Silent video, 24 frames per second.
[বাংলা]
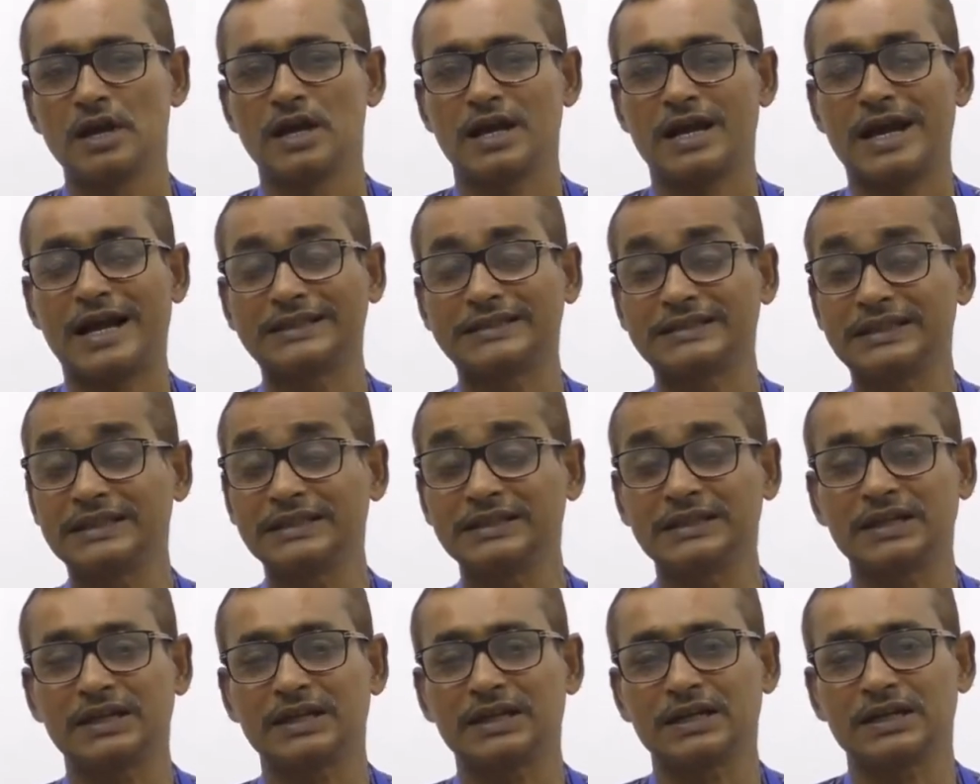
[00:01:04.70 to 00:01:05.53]
কাদের
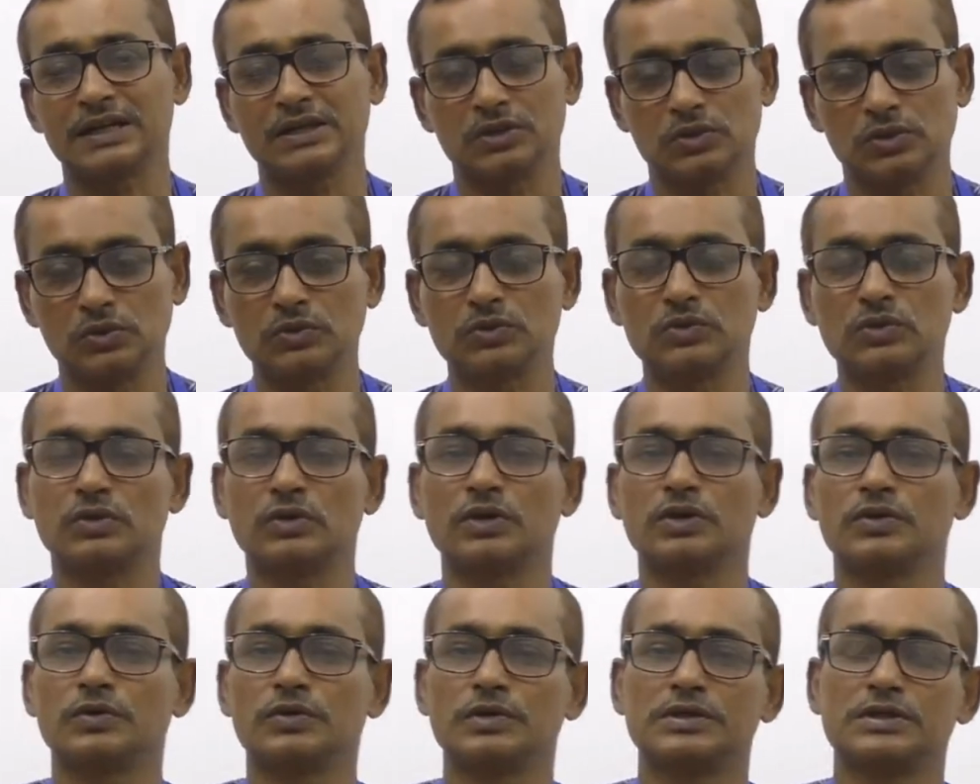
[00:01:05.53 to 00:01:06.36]
দ্বারা এর
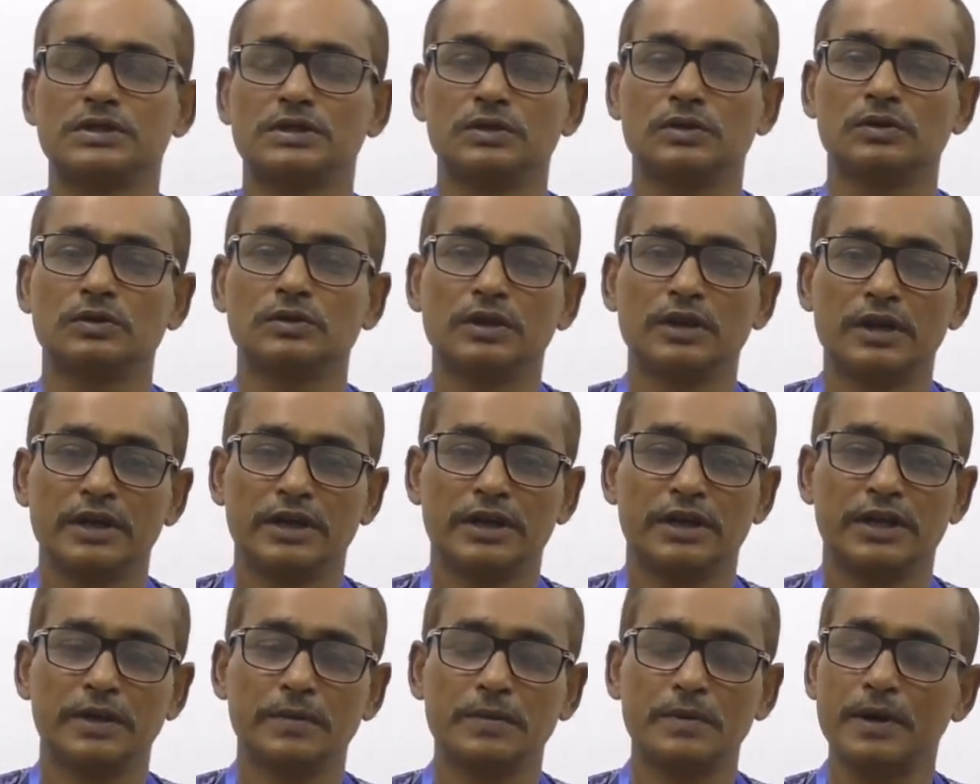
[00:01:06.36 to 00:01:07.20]
সূচনা হয়েছিল
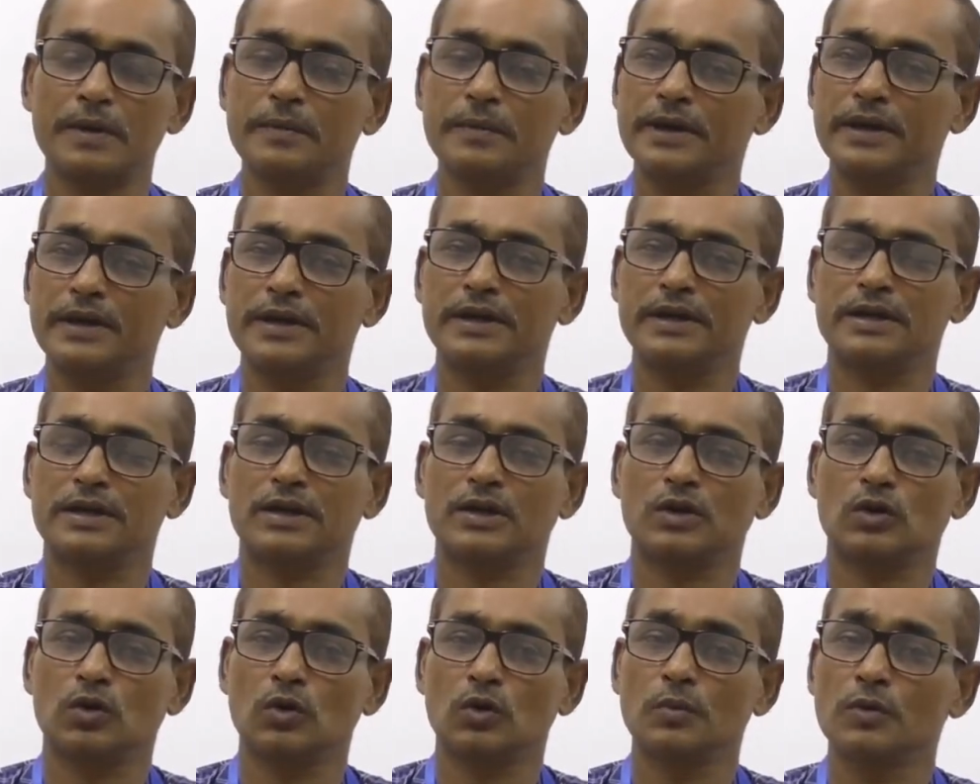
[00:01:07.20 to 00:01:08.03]
কিভাবে এটা
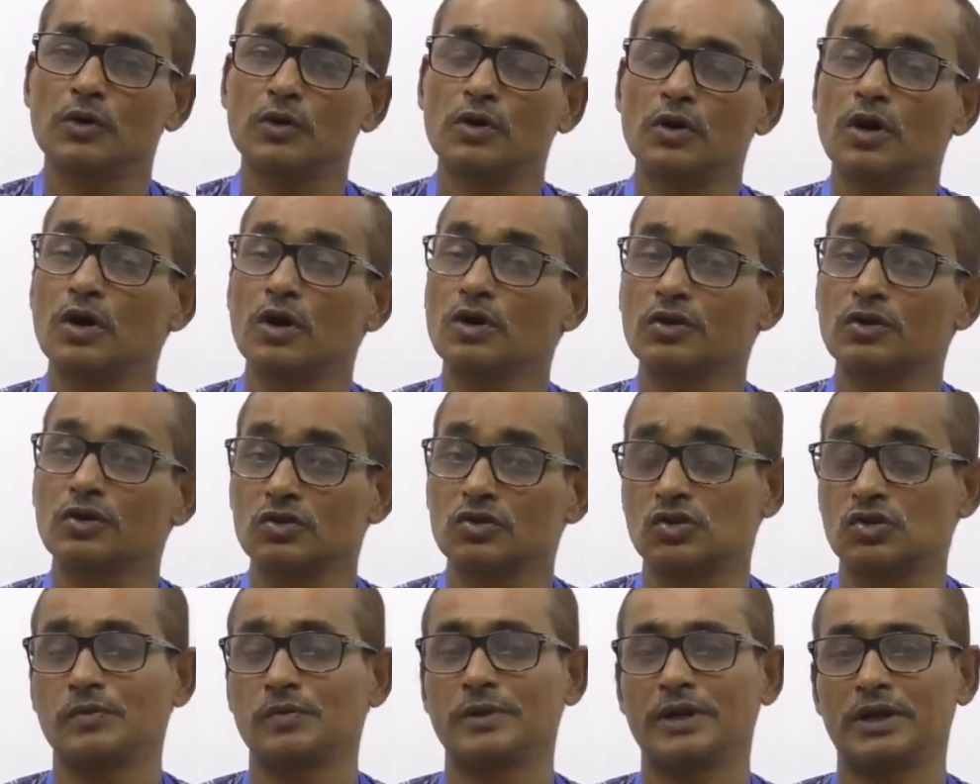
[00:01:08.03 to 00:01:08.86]
ক্রম
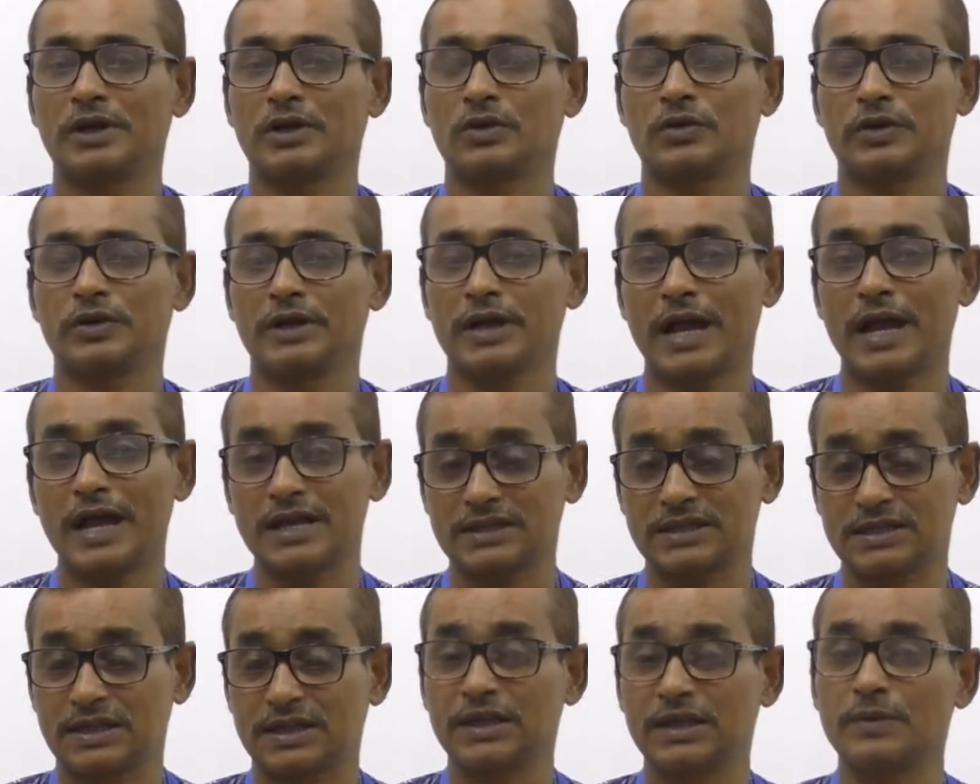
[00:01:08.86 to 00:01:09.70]
অগ্রসমান হয়ে
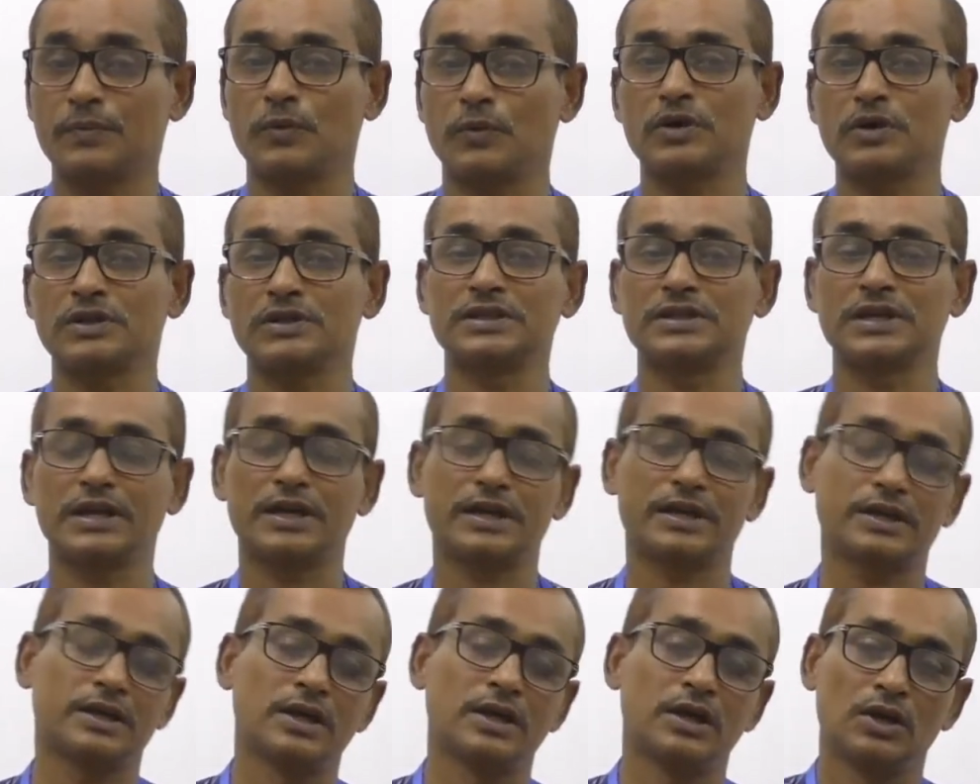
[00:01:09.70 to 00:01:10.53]
আজকের
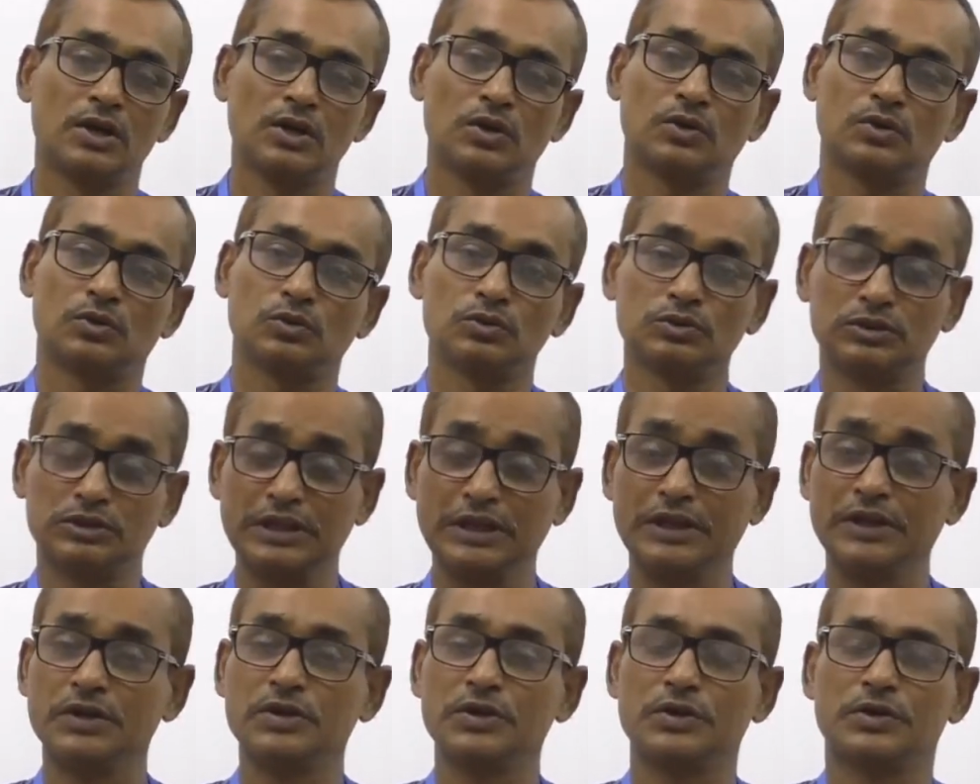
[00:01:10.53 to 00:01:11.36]
পর্যায়ে
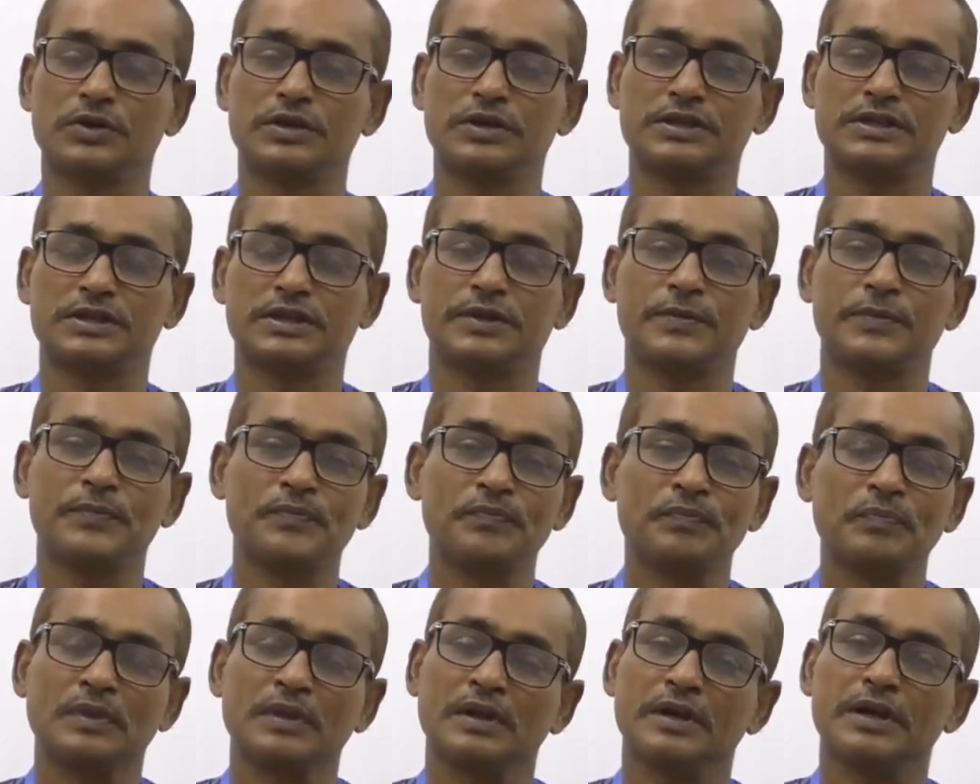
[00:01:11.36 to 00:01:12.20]
উত্তীর্ণ হয়েছে
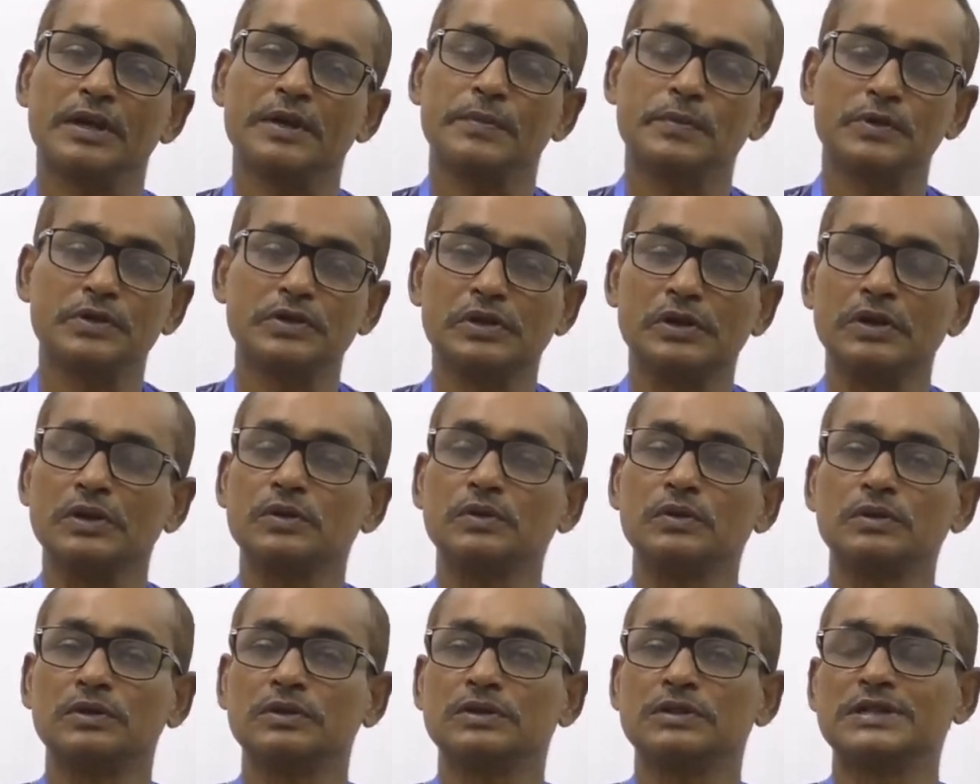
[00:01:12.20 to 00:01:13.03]
এই
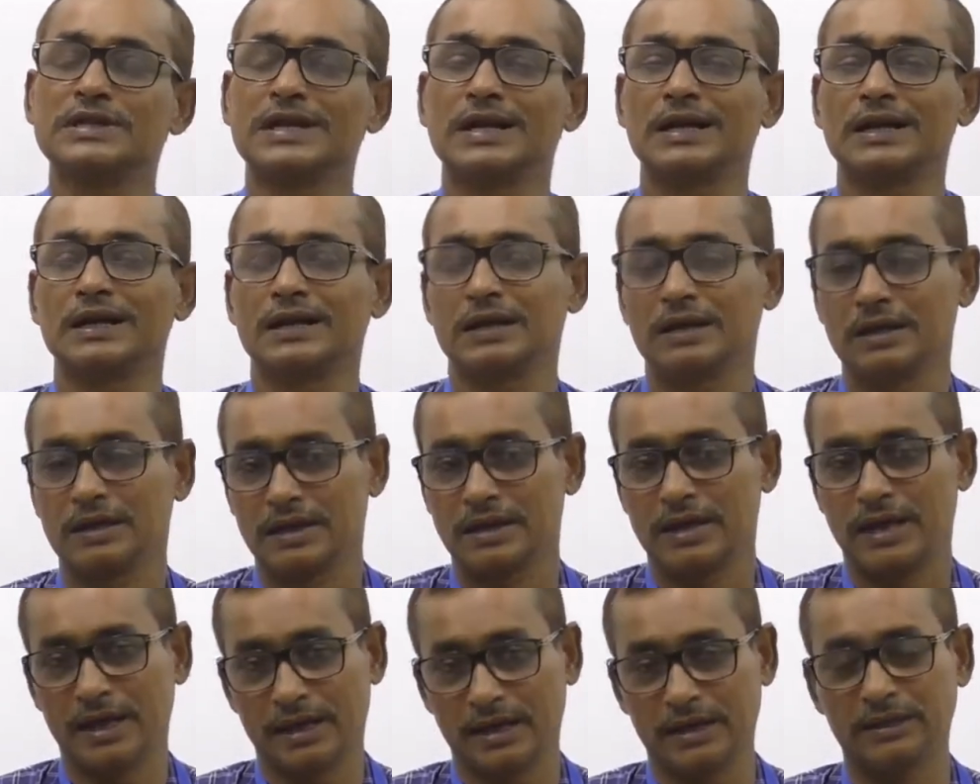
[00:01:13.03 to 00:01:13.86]
বিষয়গুলো জানা
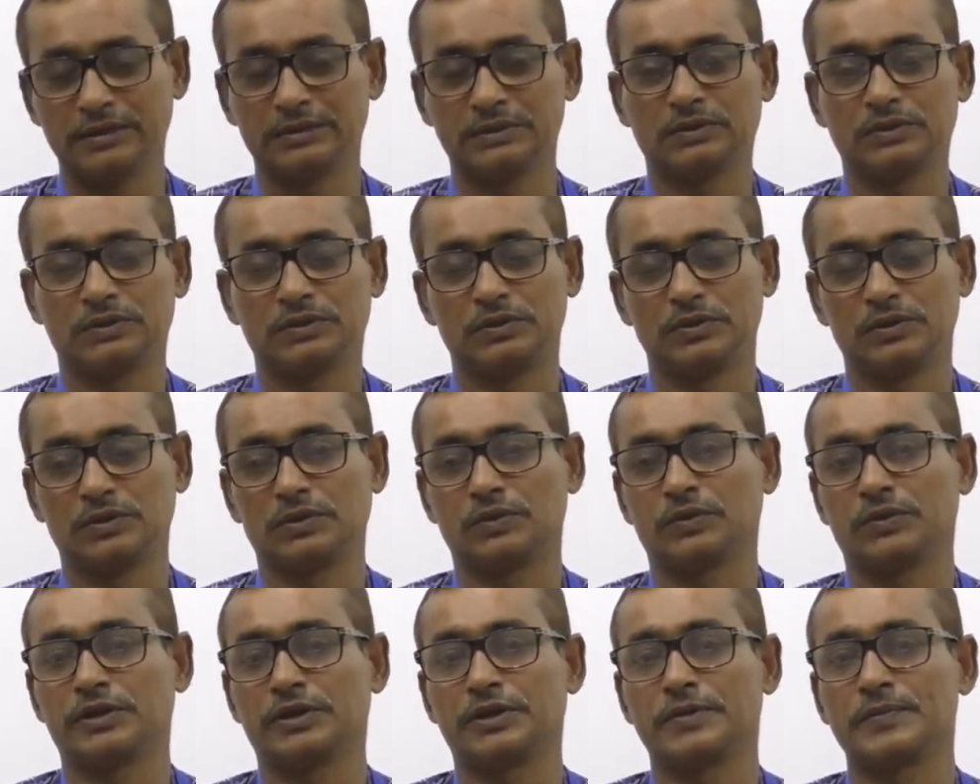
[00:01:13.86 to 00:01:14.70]
একান্ত
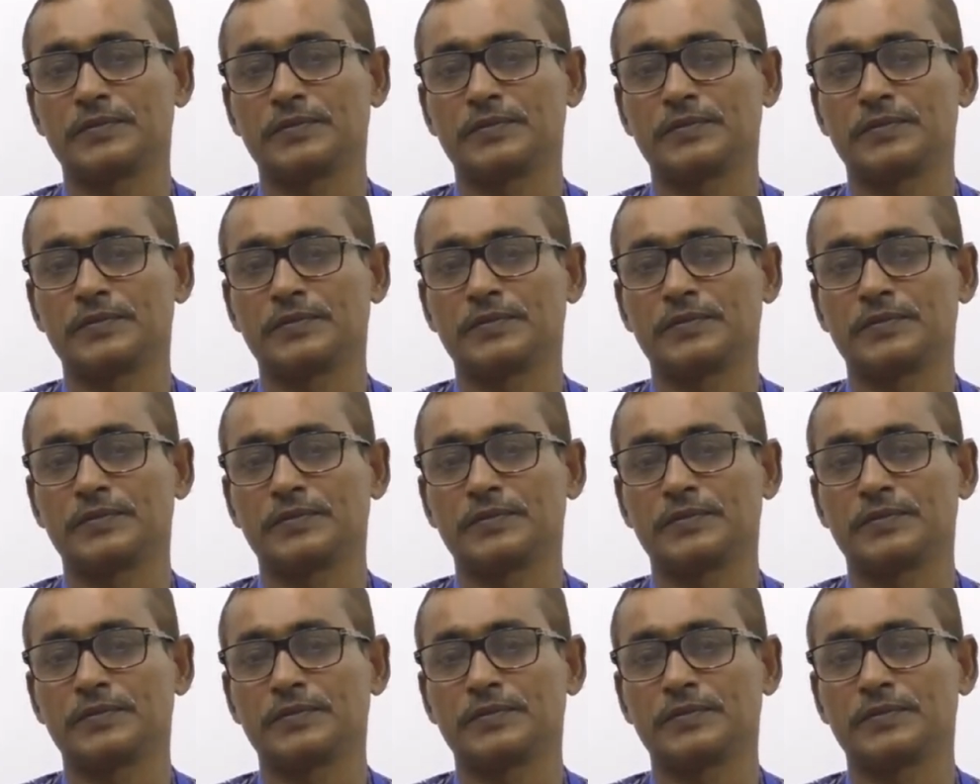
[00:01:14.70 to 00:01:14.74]
জরুরি